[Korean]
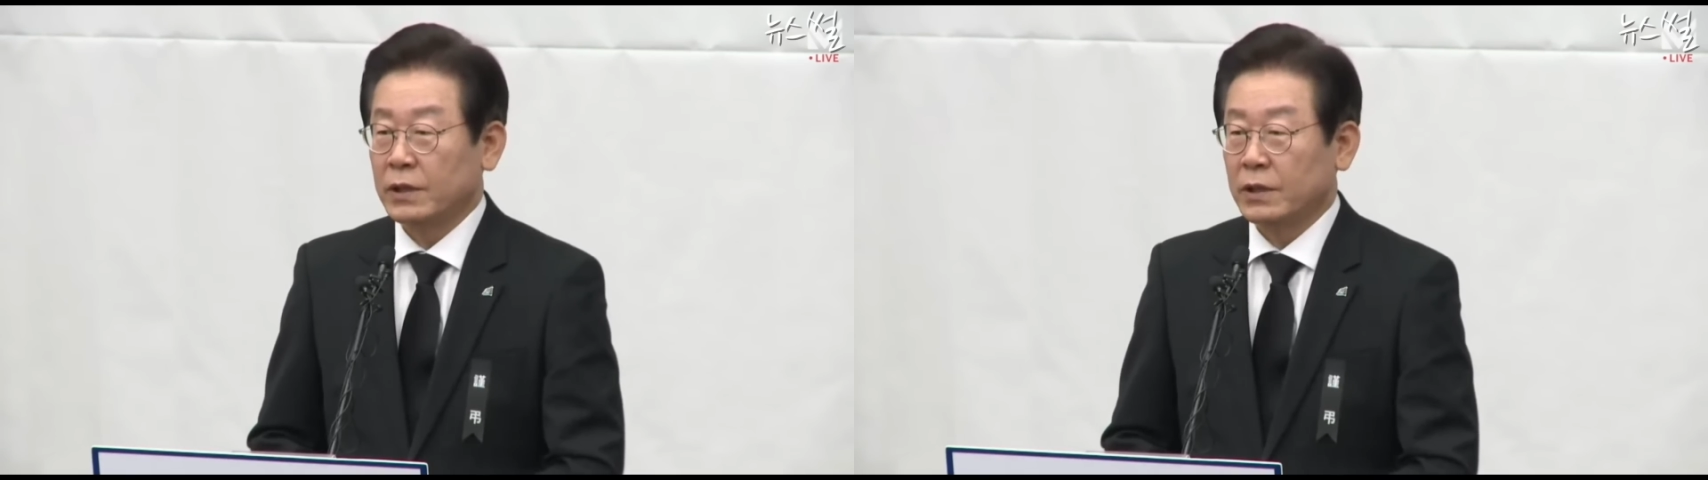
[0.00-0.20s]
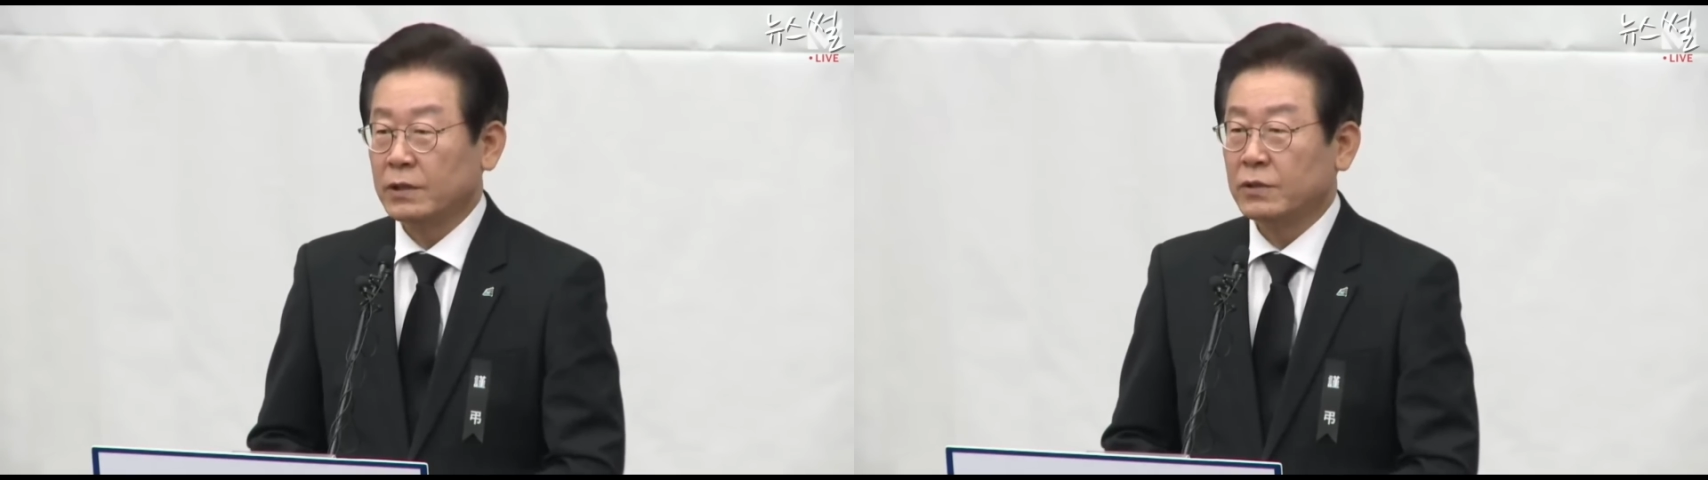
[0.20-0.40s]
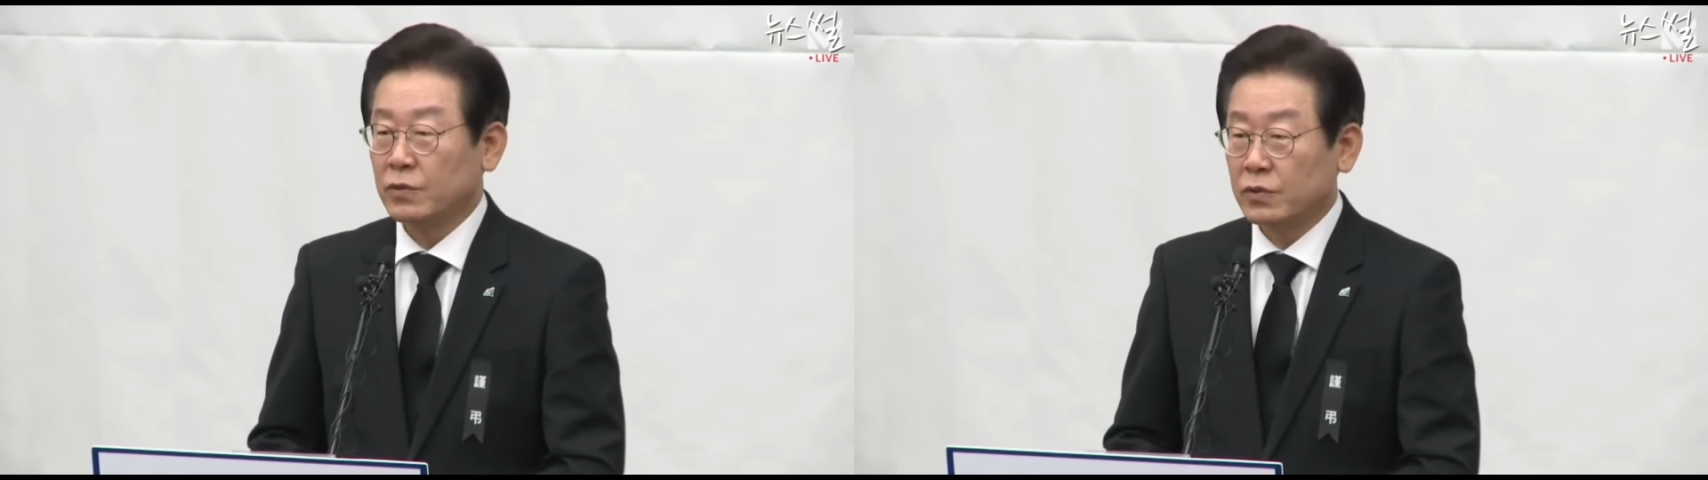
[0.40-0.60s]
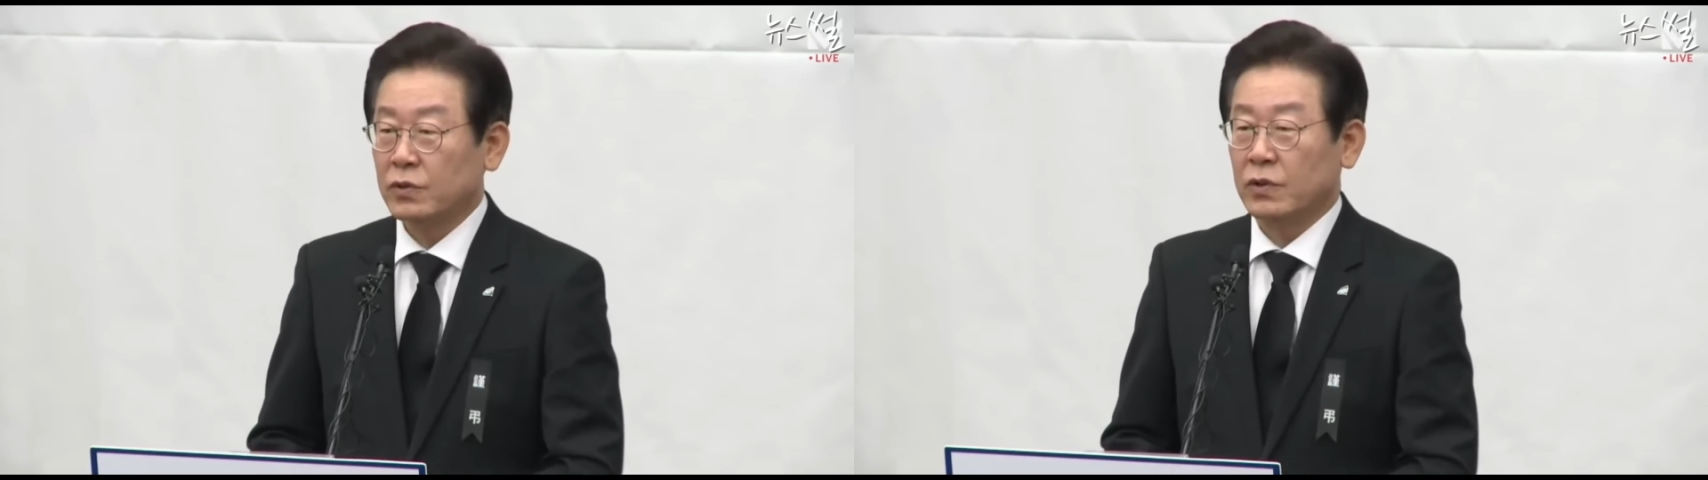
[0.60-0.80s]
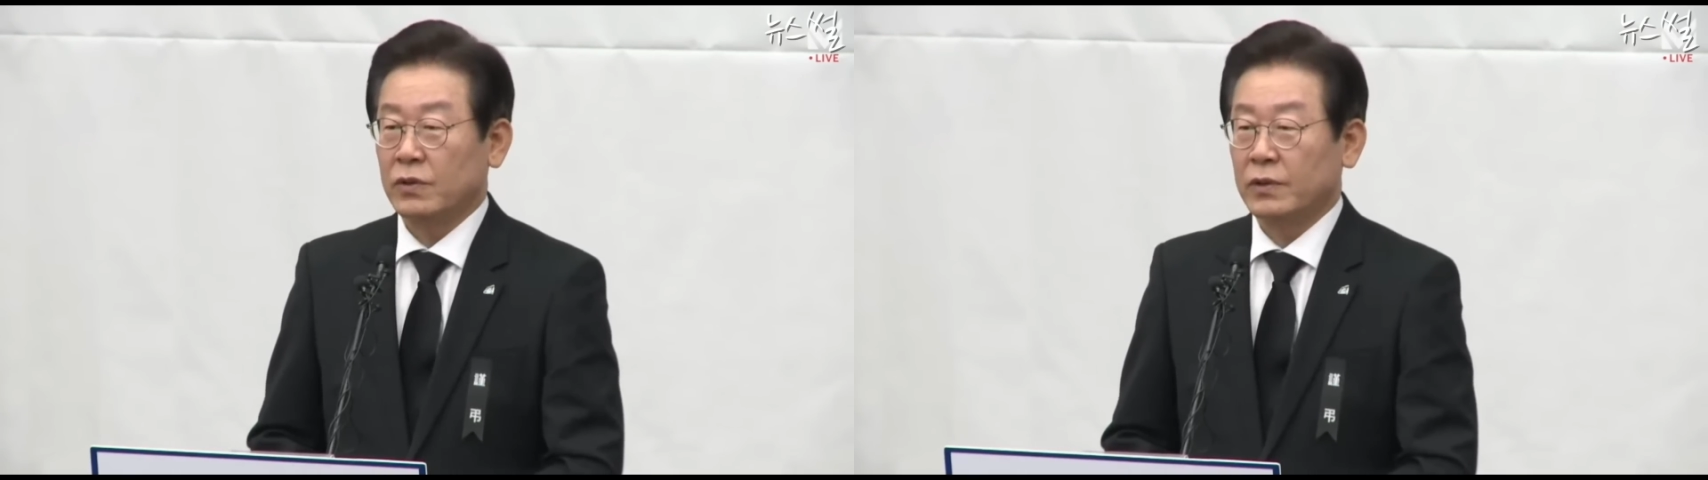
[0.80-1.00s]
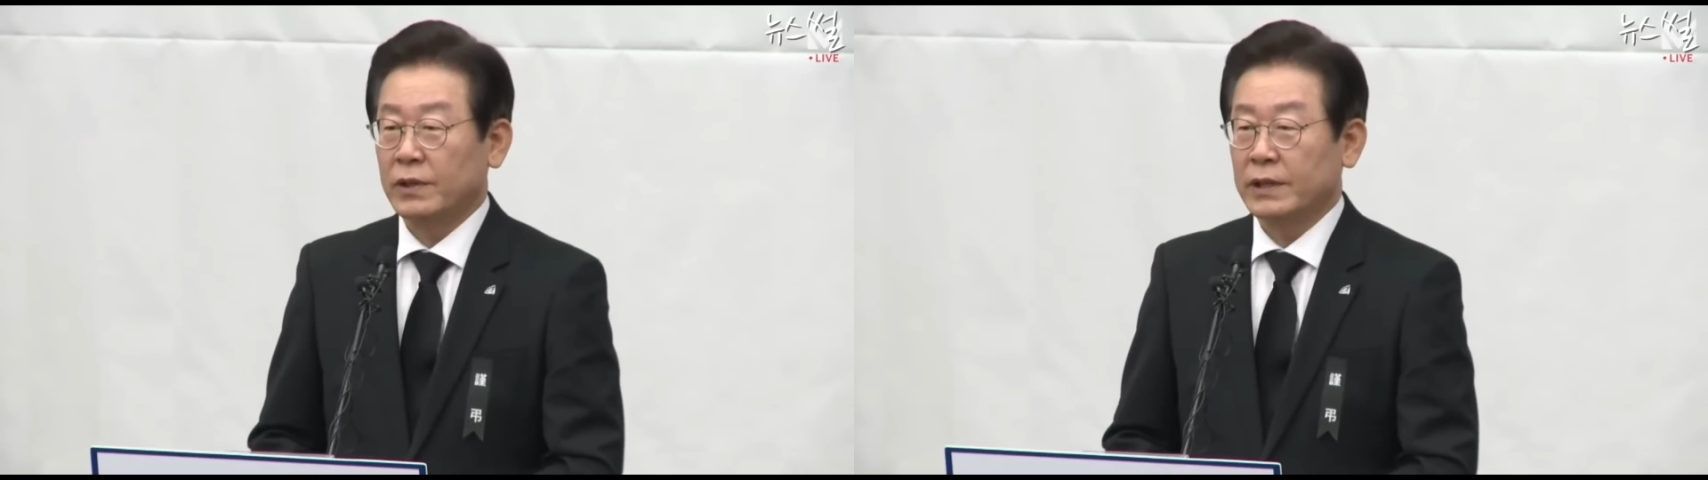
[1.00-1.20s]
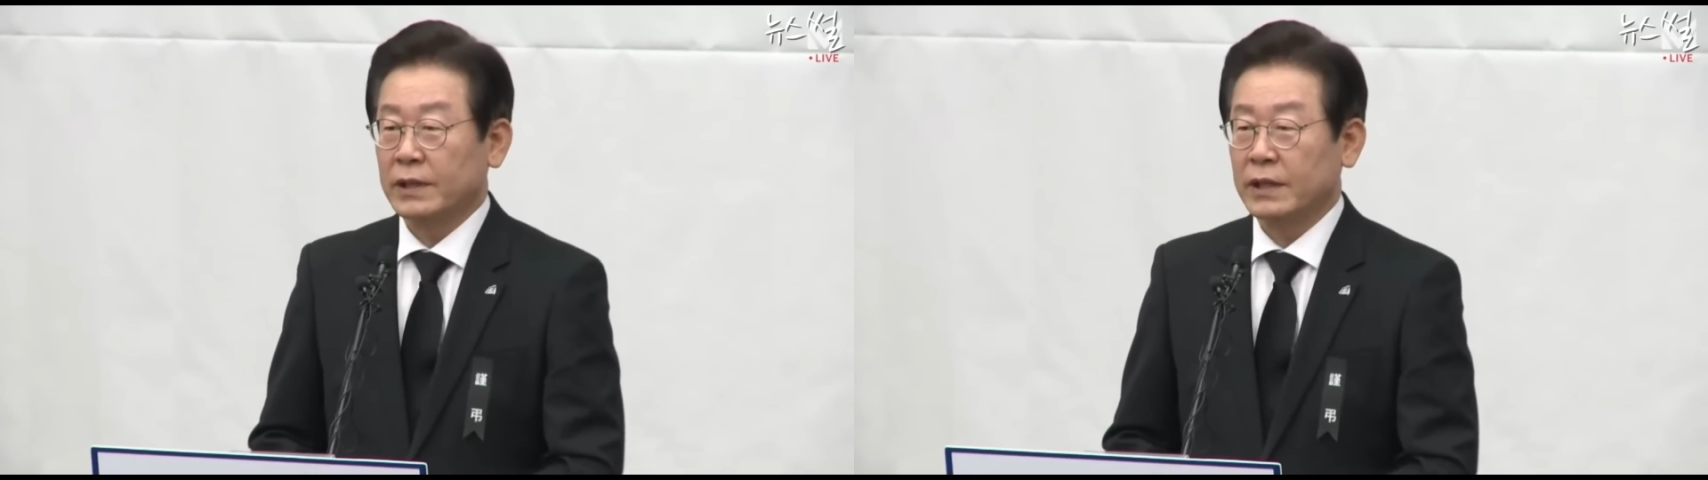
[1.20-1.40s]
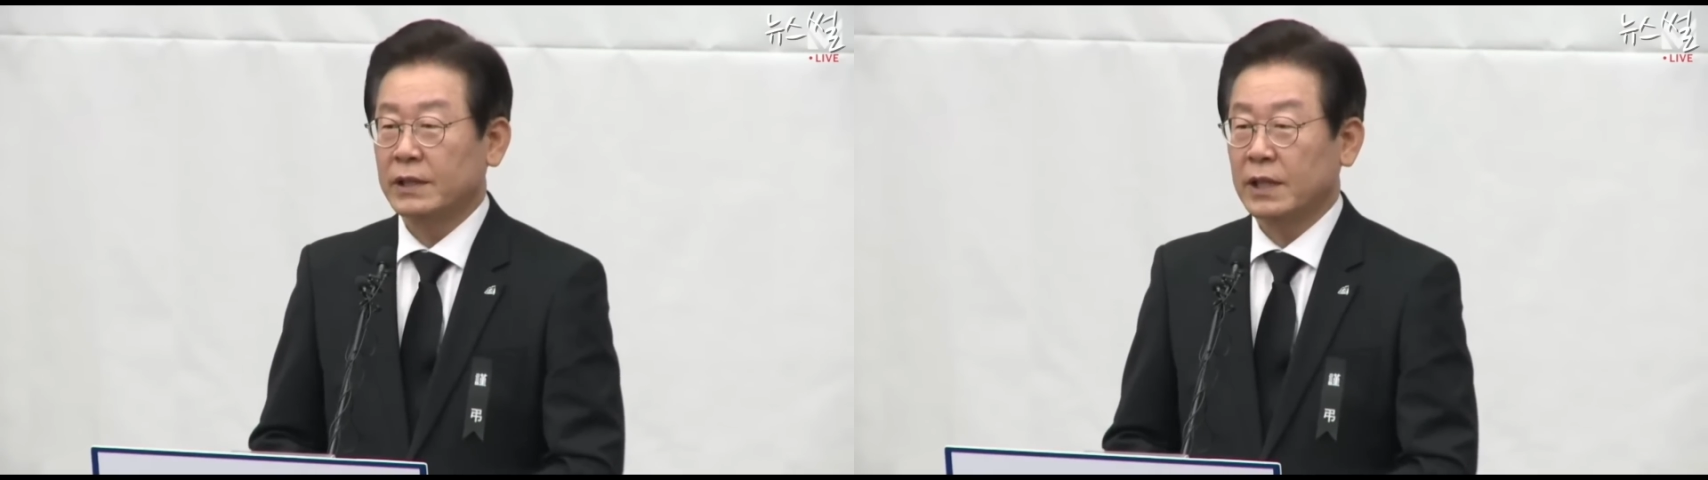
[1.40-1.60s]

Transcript: 어느 누구도 이